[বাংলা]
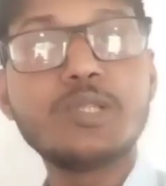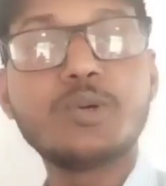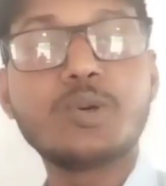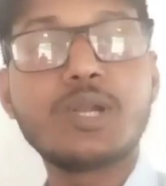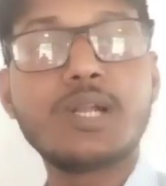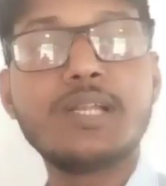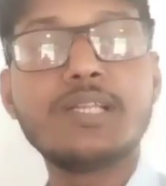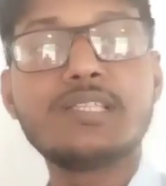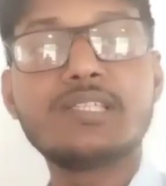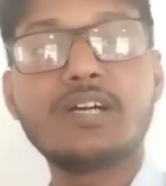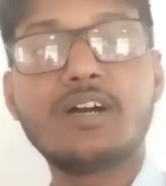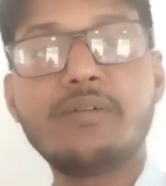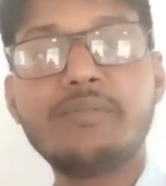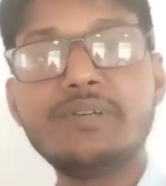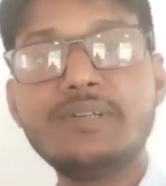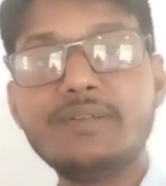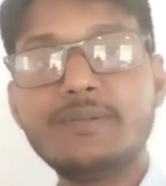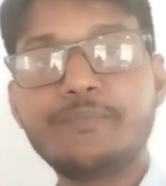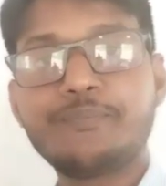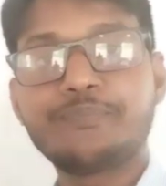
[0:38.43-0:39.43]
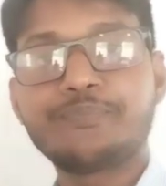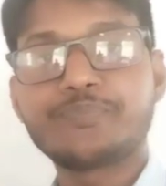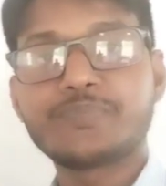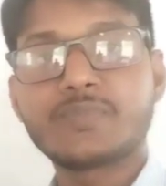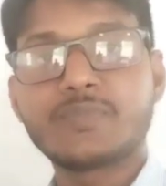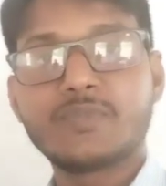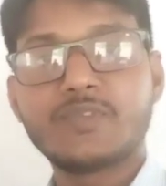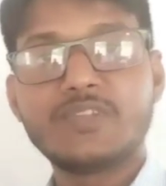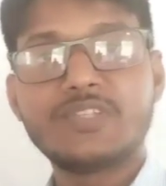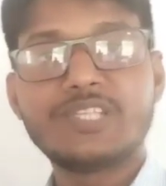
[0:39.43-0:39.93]
ধরে নিতে হবে
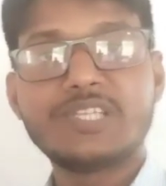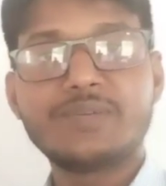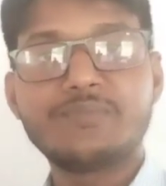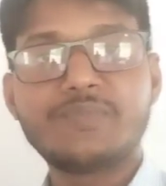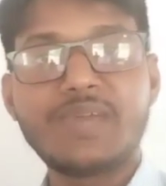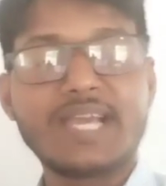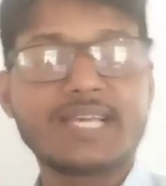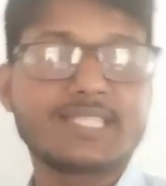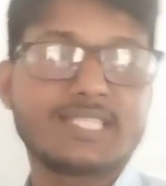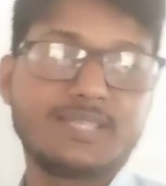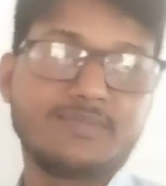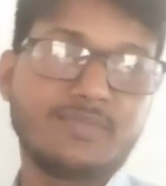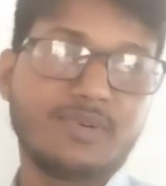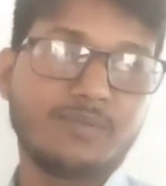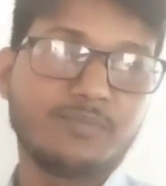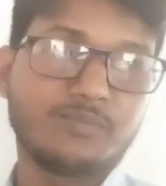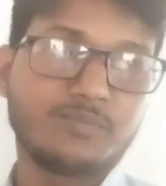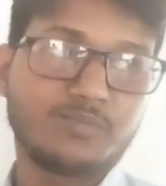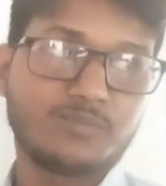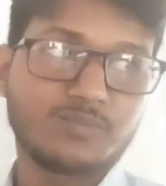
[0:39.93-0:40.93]
যে ম্যাক্সিমাম